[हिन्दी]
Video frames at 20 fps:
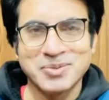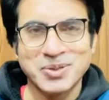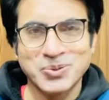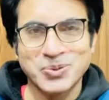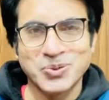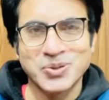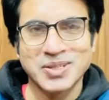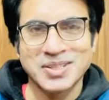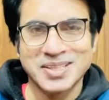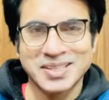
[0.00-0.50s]
कभी
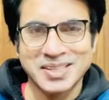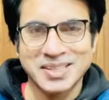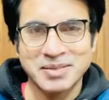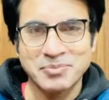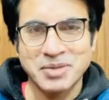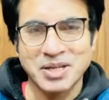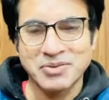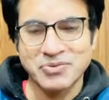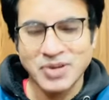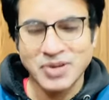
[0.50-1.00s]
उधर टकरे
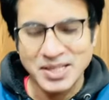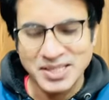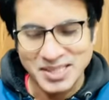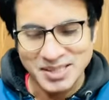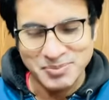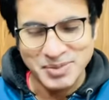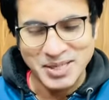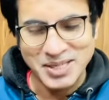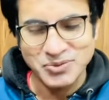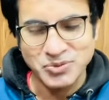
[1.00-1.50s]
मार
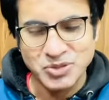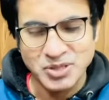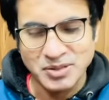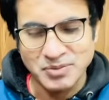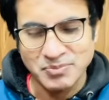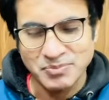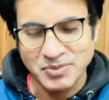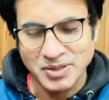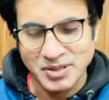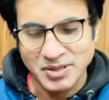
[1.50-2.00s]
फाइनली मैंने उसे
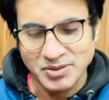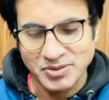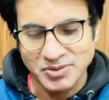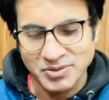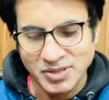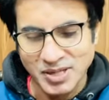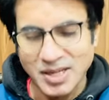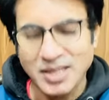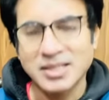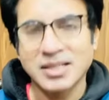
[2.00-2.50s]

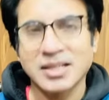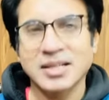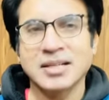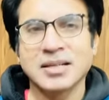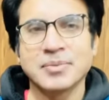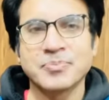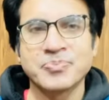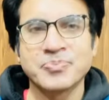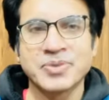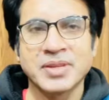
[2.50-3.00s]
उठा
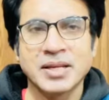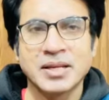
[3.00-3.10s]
करना